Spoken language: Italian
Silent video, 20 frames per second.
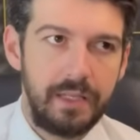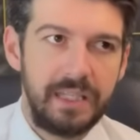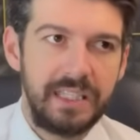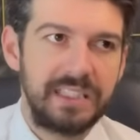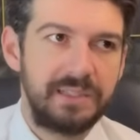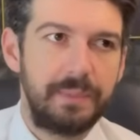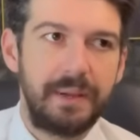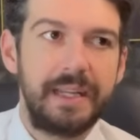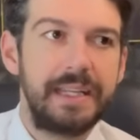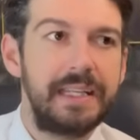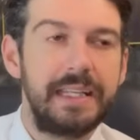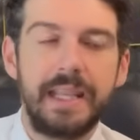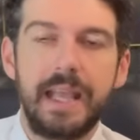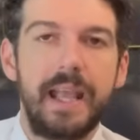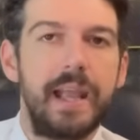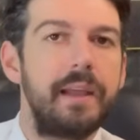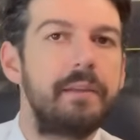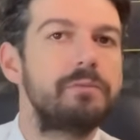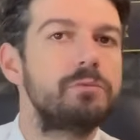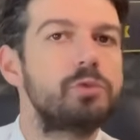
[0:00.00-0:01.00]
Ismaili
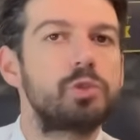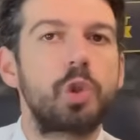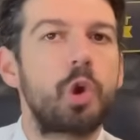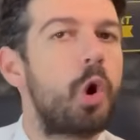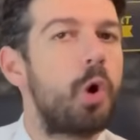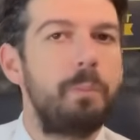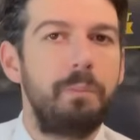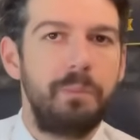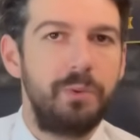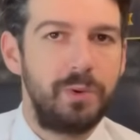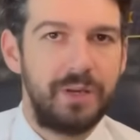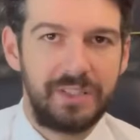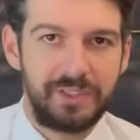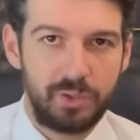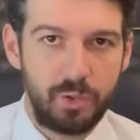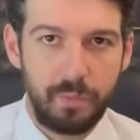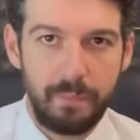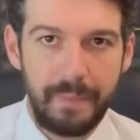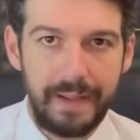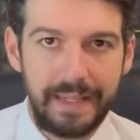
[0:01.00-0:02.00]
è troppo una
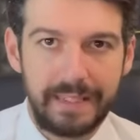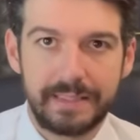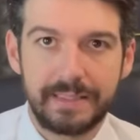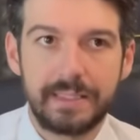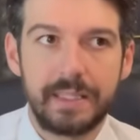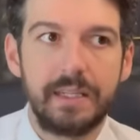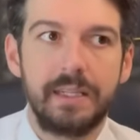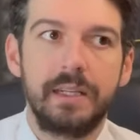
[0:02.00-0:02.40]
scommessa.